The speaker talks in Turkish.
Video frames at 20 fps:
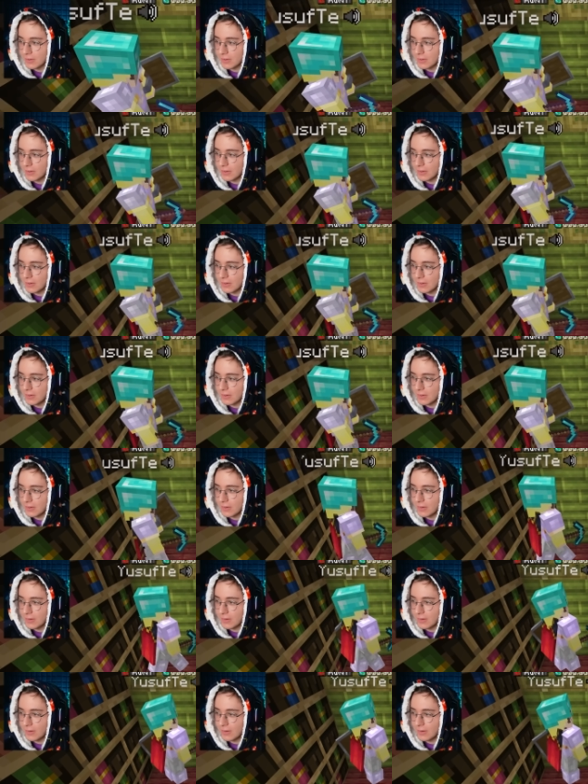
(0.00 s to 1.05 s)
bir yer olduğunu biliyorum
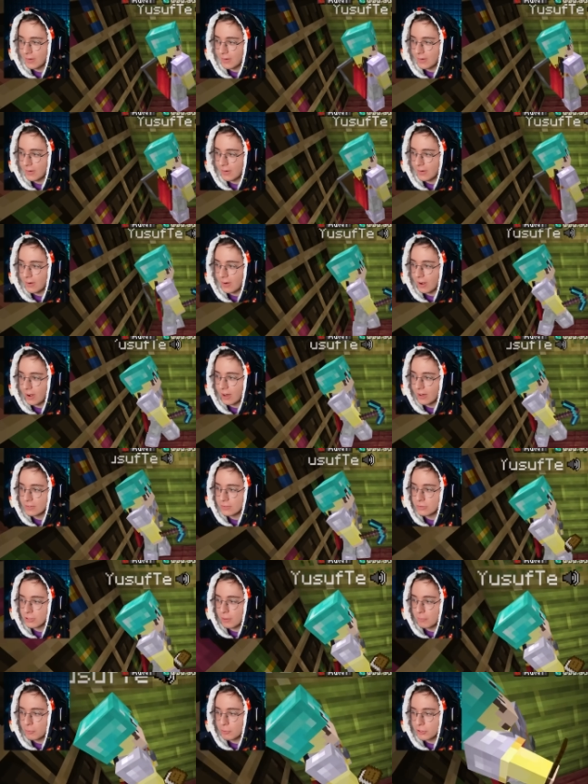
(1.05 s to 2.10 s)
ama nasıl açacağımı bilmiyorum. Aa,
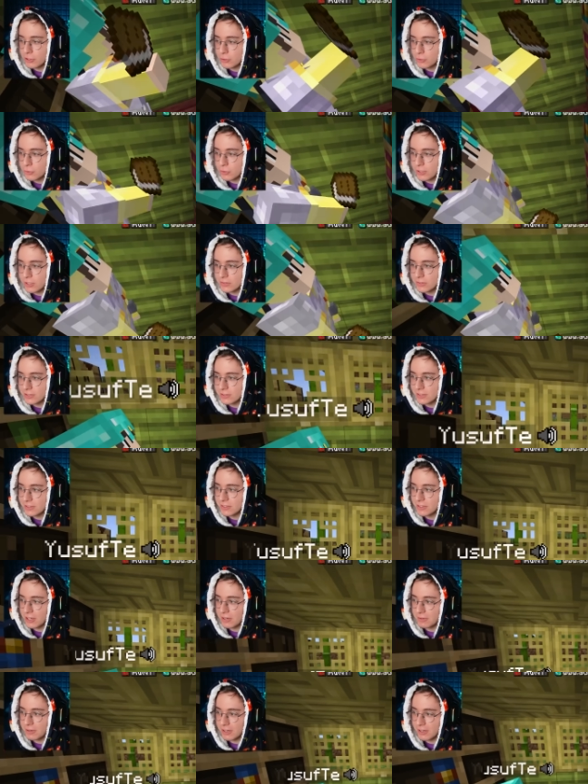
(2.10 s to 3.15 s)
tam olarak oraya tıkladın
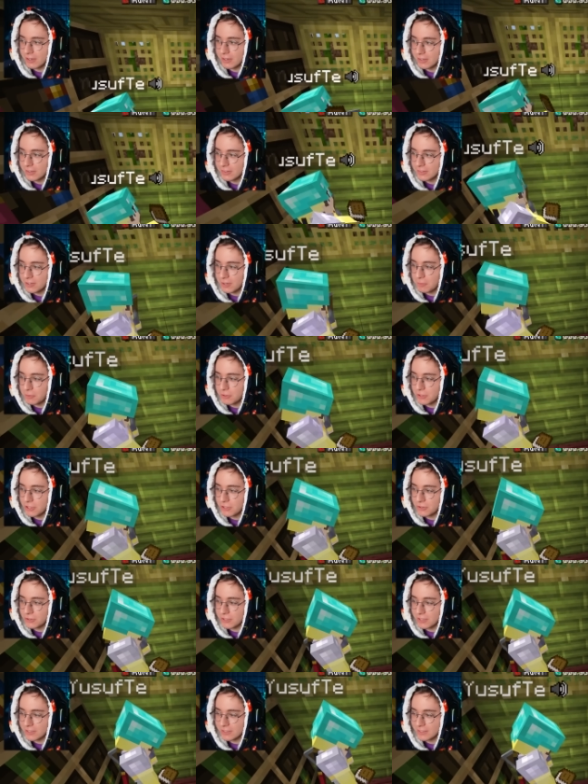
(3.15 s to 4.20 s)
ama. Tam
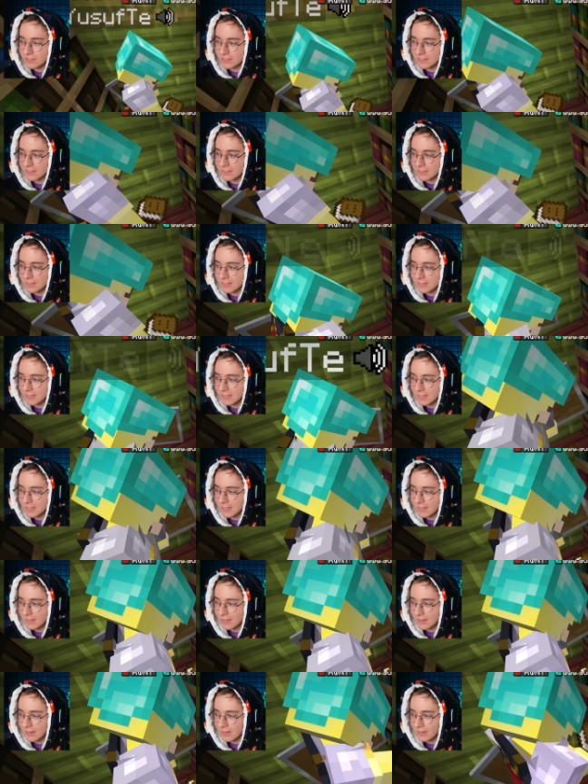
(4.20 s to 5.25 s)
olarak oraya tıkladın. Burası mı?
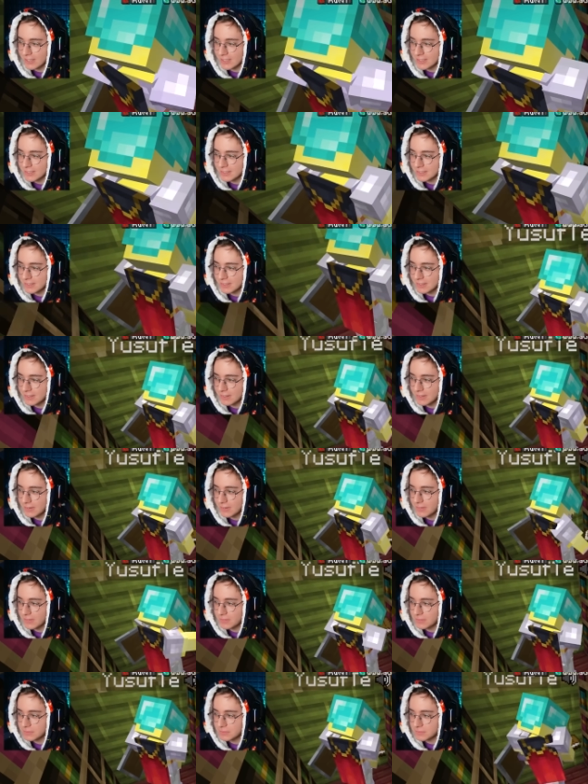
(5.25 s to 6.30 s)
Evet.
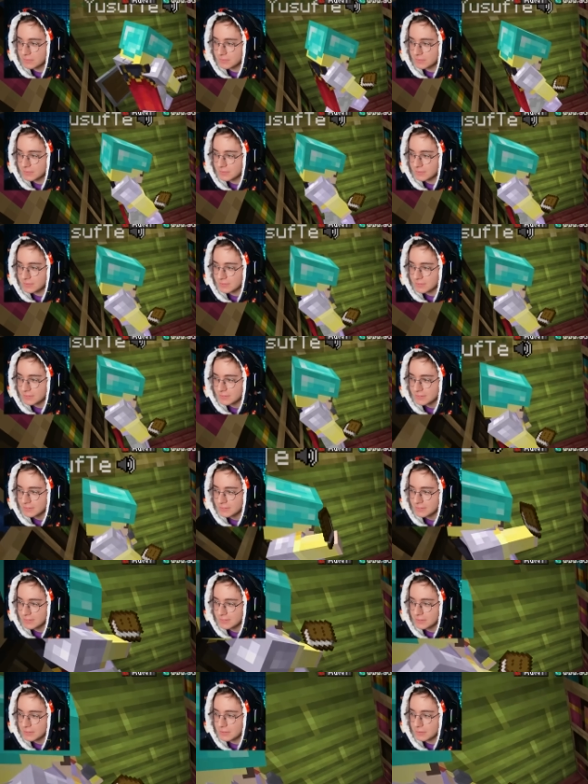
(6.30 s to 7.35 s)
Olmadı
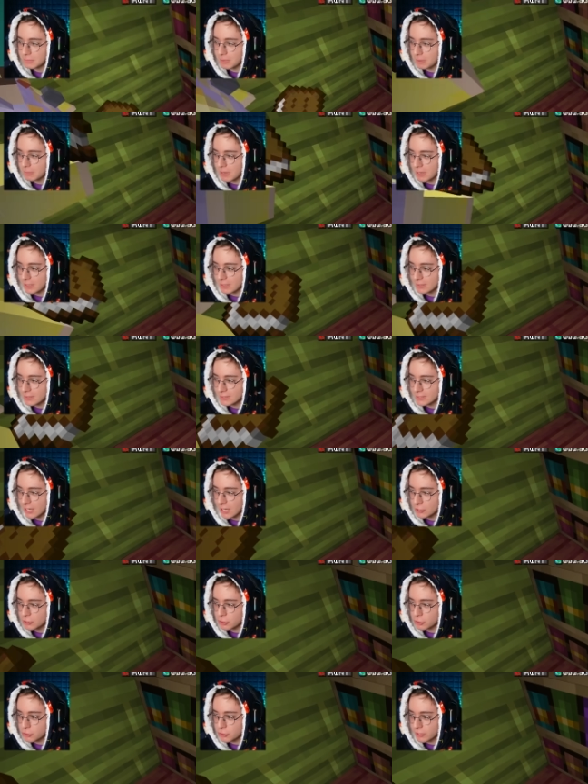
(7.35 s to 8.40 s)
Bak bak
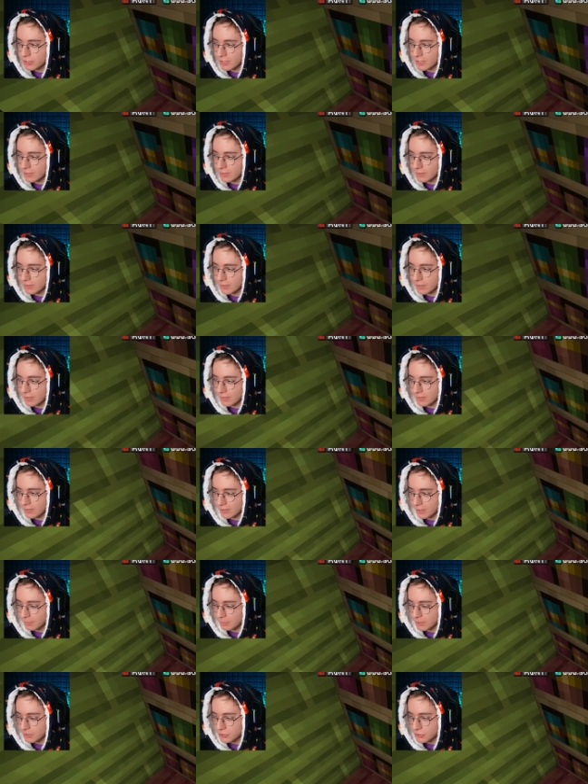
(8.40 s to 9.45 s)
sadece şu iki
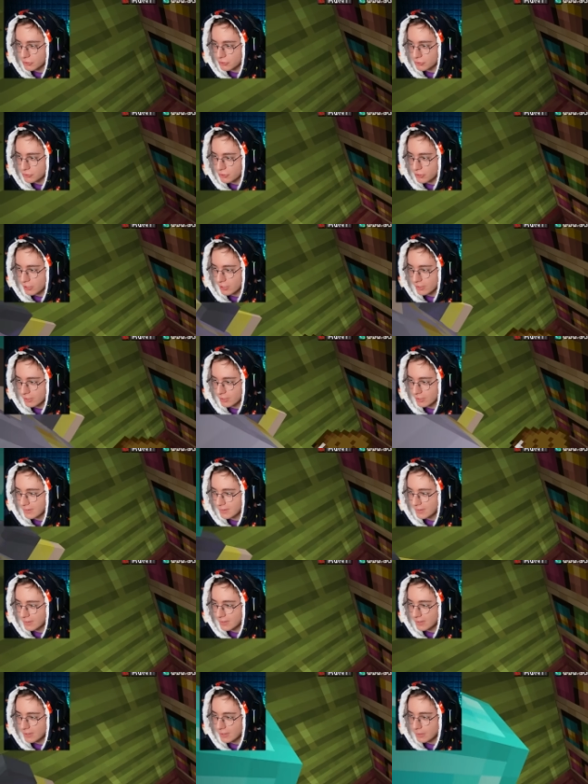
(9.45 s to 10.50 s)
kitapla çalışıyor.
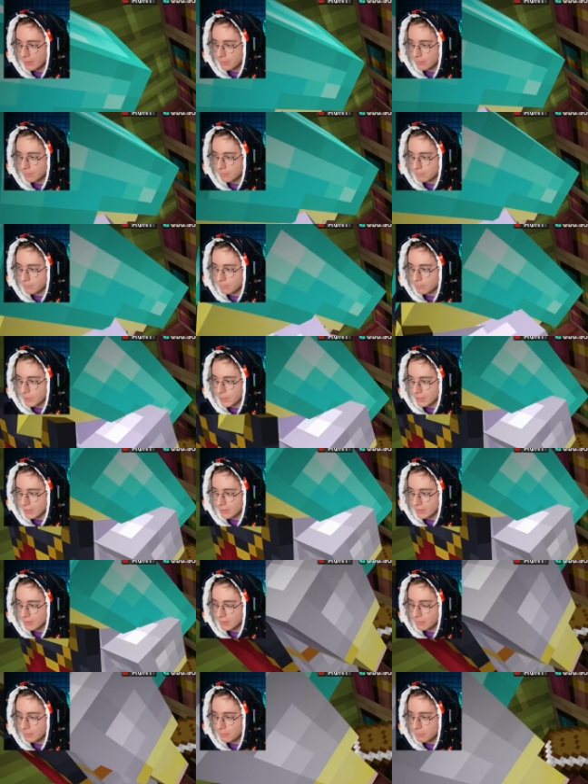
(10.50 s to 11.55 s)
Aa şuraya bak. Bak,
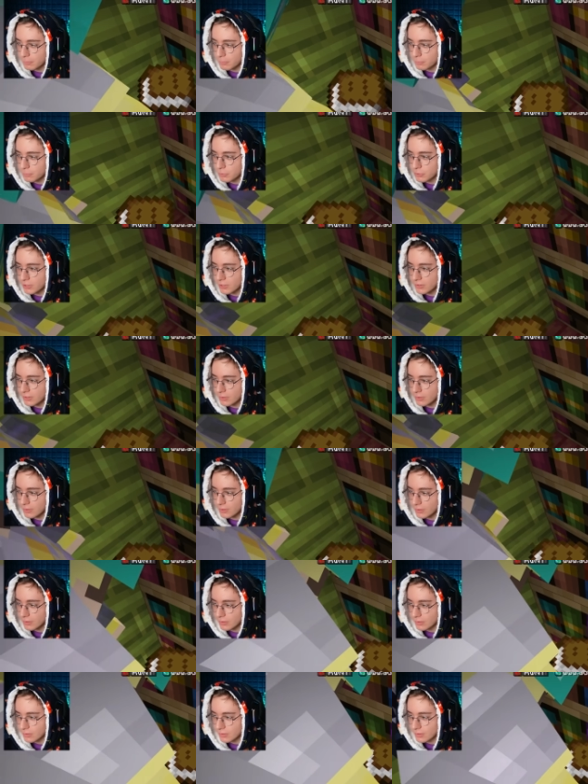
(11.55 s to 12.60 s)
Oha bir dakika bu nasıl bu kita ki?
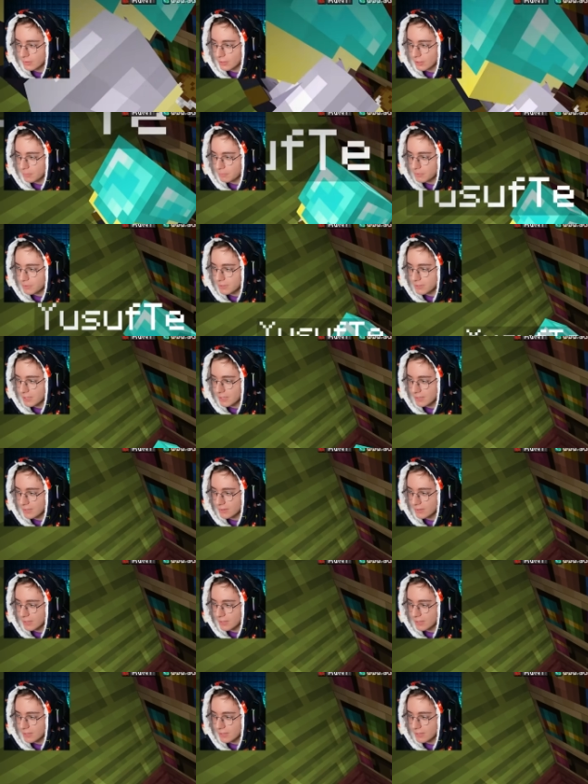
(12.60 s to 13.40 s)
Kitapların yerini